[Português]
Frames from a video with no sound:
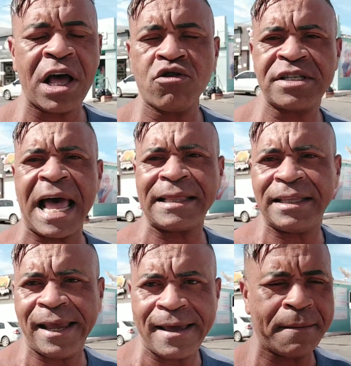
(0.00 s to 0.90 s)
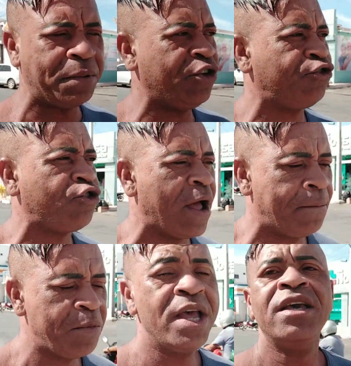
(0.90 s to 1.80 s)
vou dar ousadia, bicha.
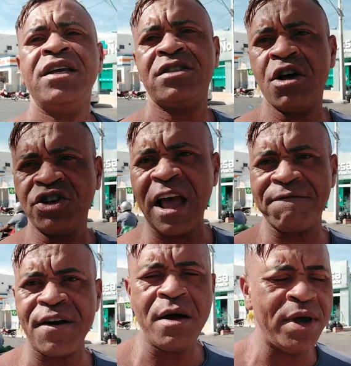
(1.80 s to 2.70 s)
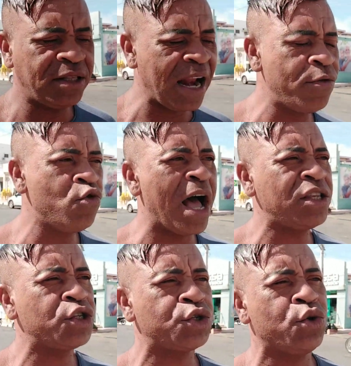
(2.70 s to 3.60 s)
Então já vamos entrar no
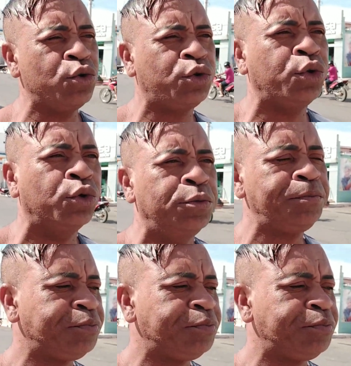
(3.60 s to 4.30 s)
assunto.